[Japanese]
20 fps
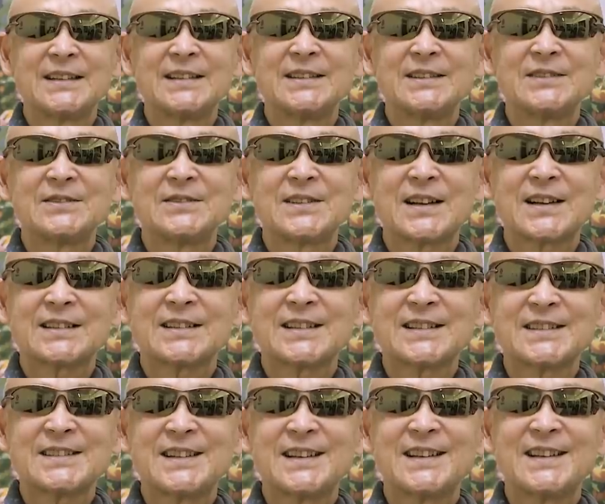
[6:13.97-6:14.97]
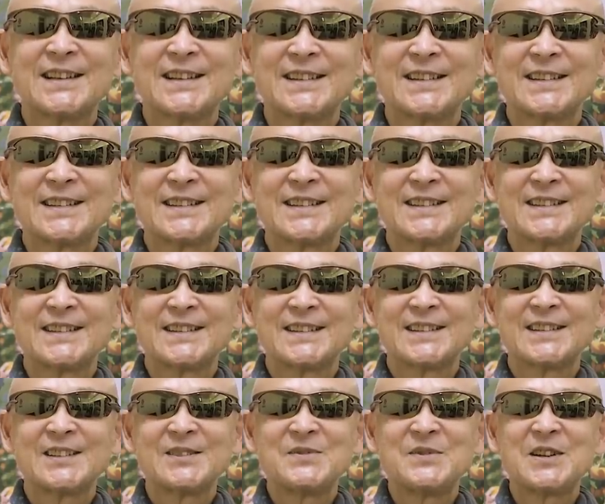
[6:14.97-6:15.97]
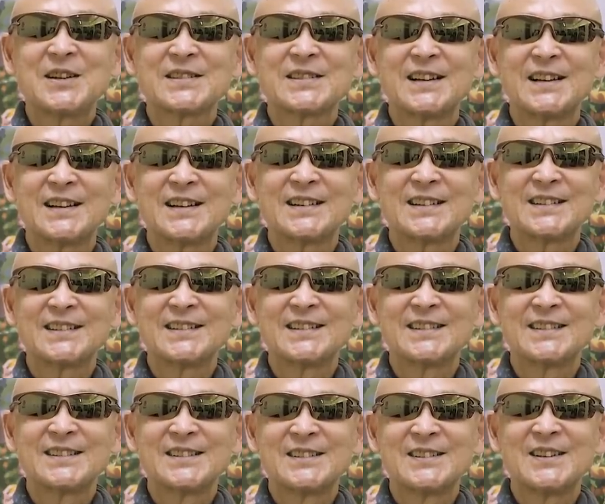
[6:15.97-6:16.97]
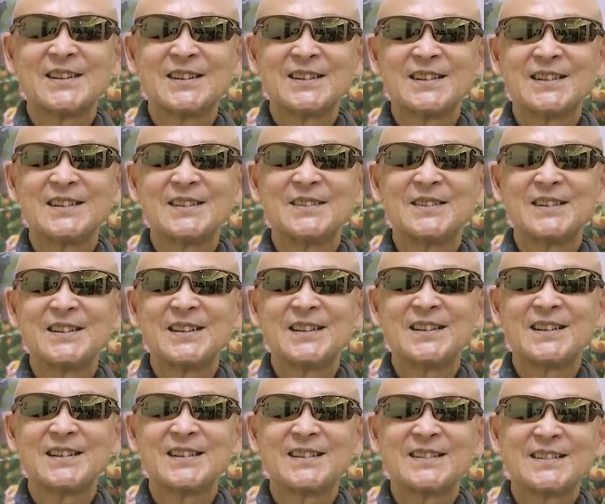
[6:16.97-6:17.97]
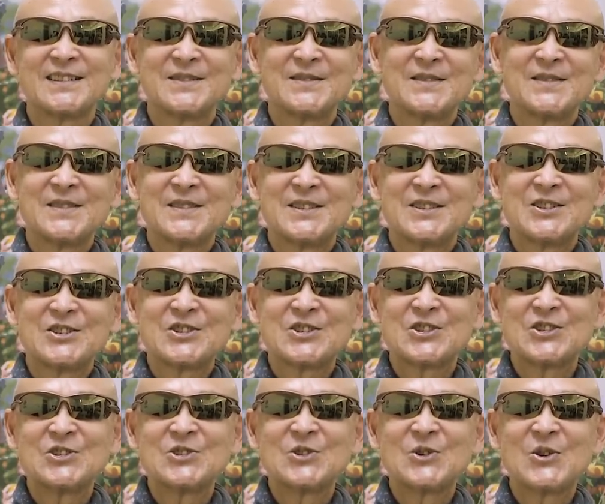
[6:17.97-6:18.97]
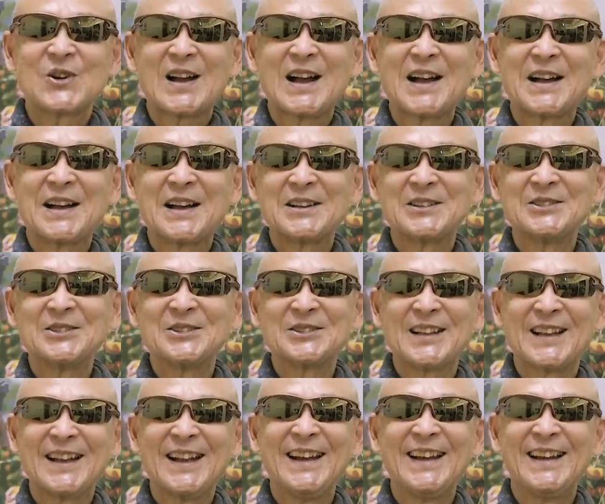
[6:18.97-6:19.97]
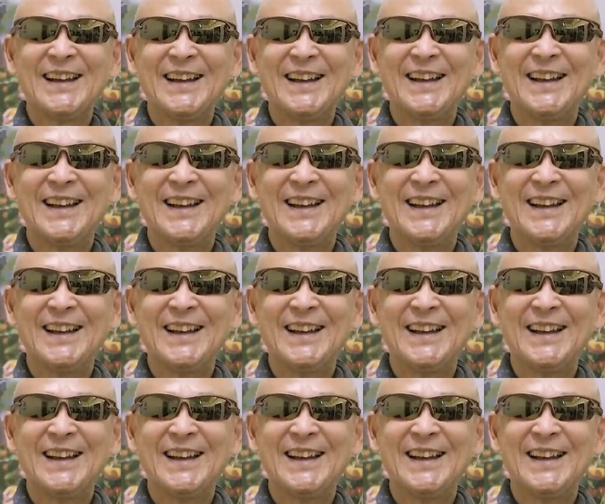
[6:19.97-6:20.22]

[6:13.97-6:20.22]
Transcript: いろんな形で、えー、皆さん、えー、市場を考えるようだね